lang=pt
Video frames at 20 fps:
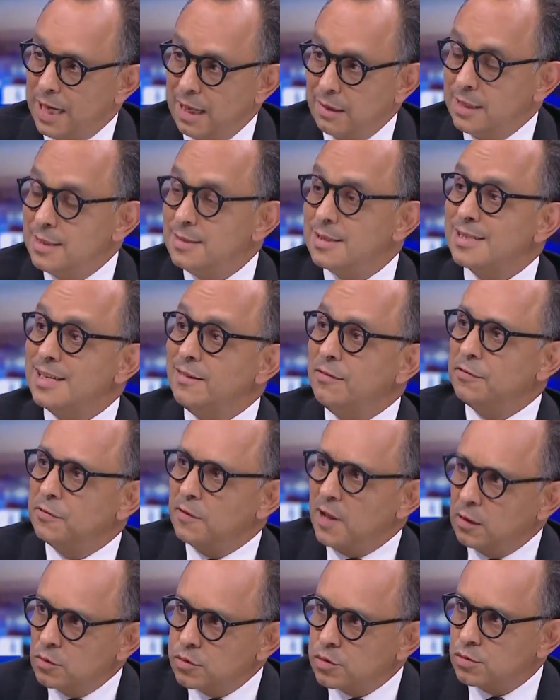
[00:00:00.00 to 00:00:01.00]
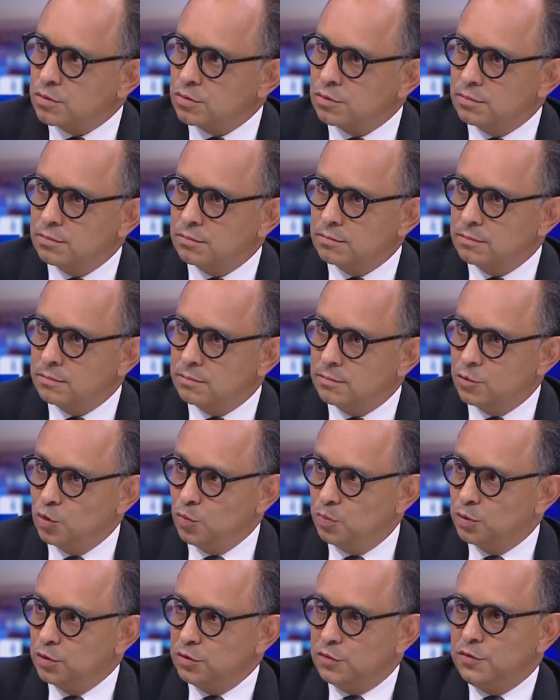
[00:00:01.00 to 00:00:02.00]
além de ser falso
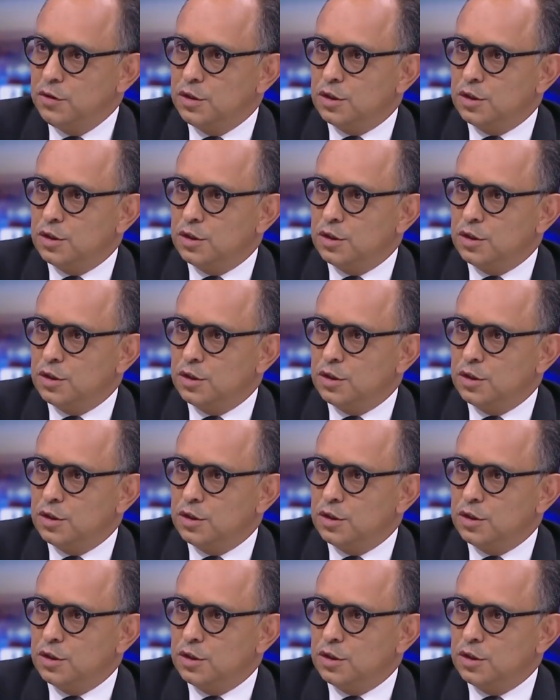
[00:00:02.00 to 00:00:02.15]
do ponto de